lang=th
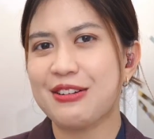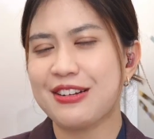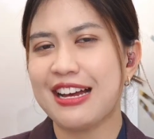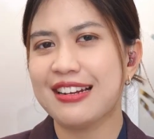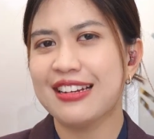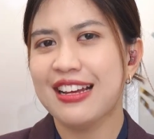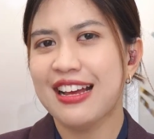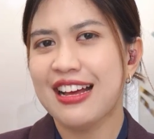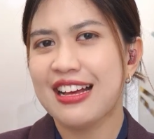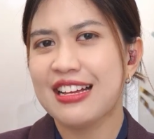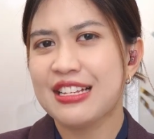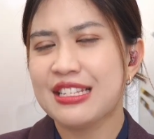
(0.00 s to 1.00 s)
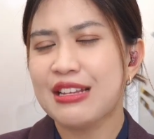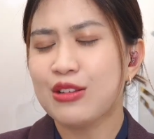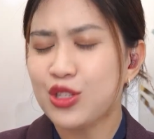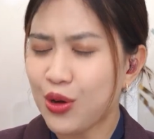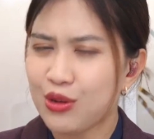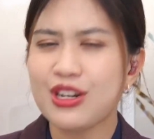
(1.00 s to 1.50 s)
หรัฐ
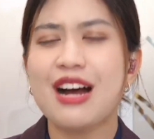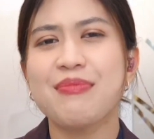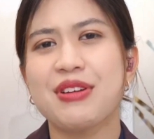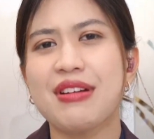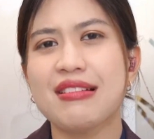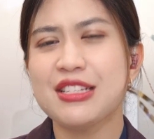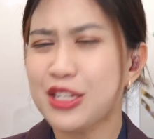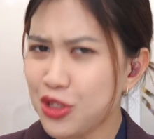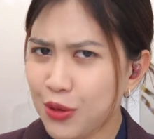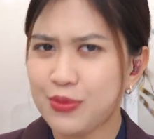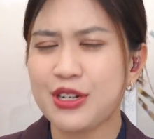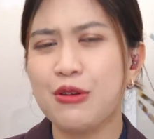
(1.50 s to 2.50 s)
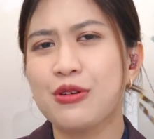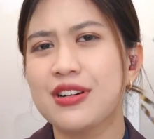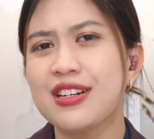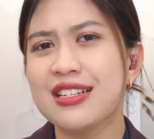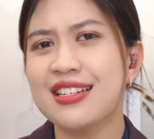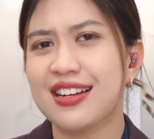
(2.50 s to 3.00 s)
สงครามในครั้งนี้จะจบเร็ว
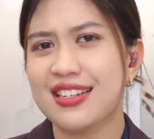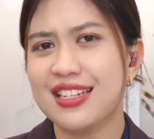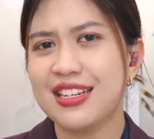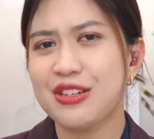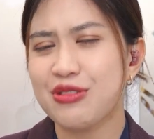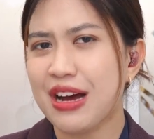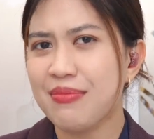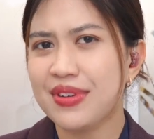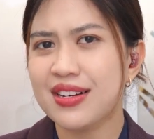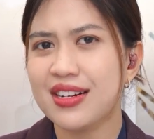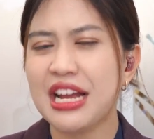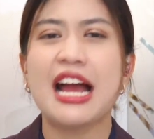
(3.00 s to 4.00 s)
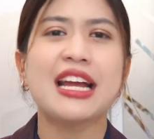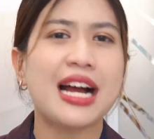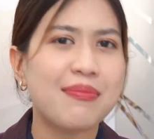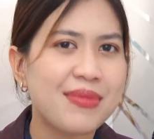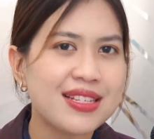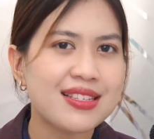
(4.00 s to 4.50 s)
ขึ้นอย่างที่ทรัมป์เคยให้
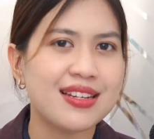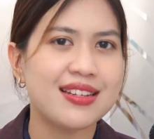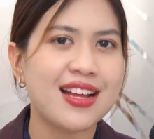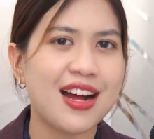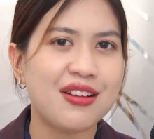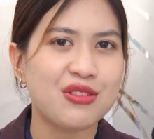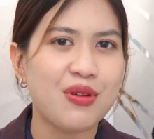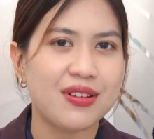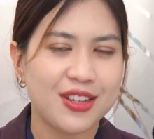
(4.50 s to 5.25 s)
คำมั่นสัญญาระหว่าง